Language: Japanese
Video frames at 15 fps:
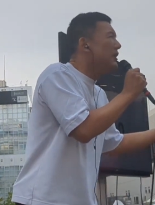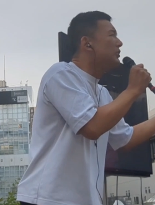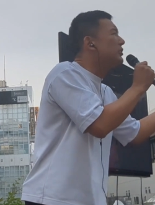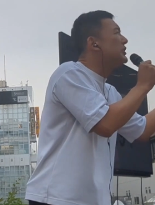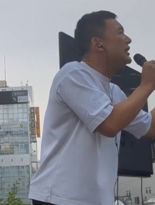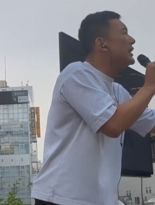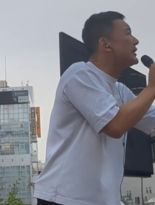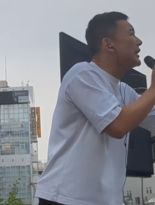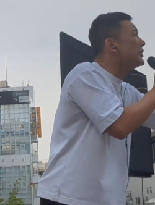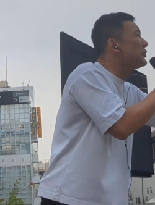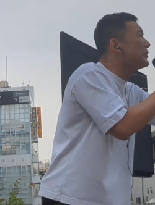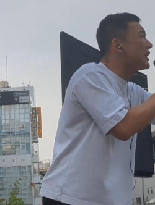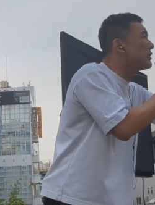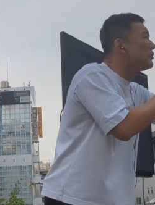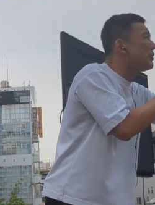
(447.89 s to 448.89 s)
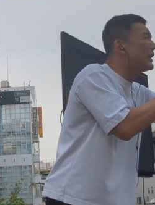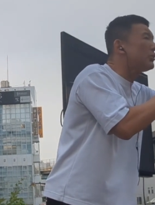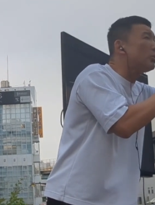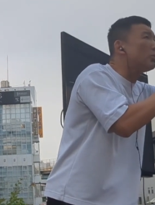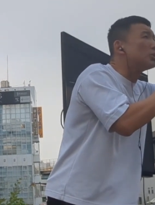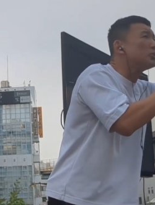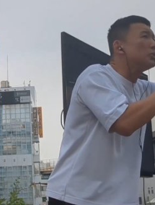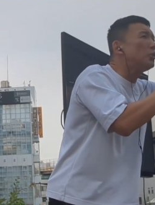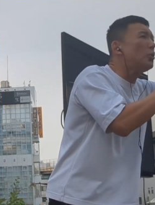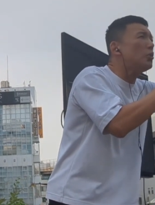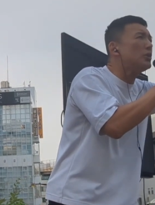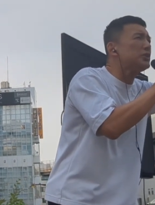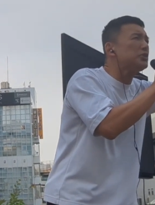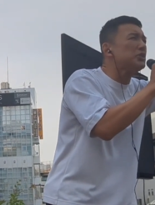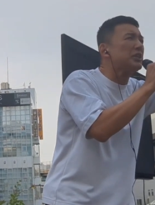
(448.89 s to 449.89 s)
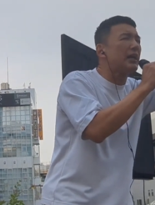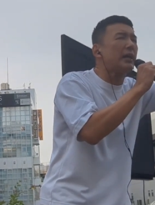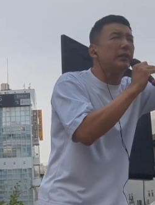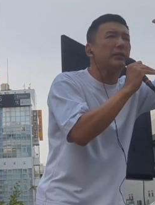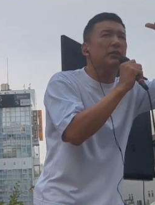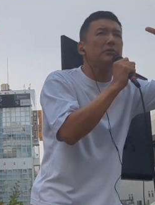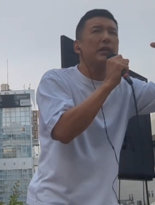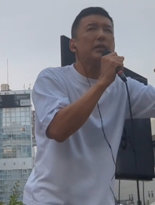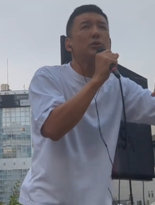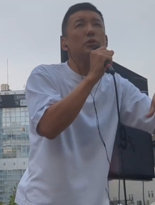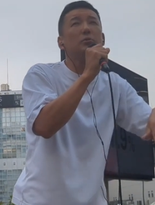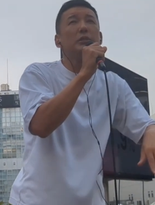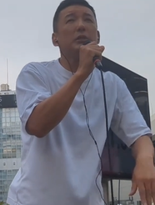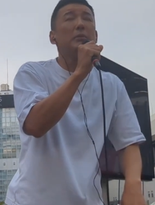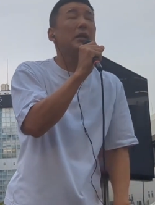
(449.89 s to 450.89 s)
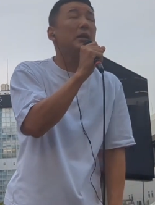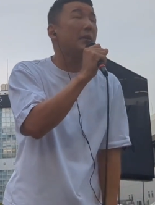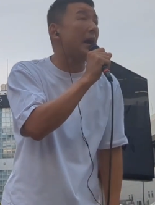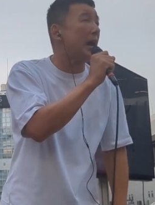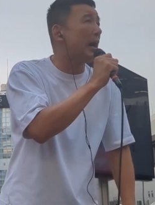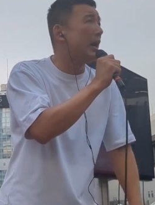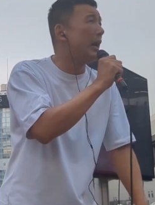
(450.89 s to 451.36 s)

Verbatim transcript: 国が何をやるのかとその法律に書かれてる内容を見てみれば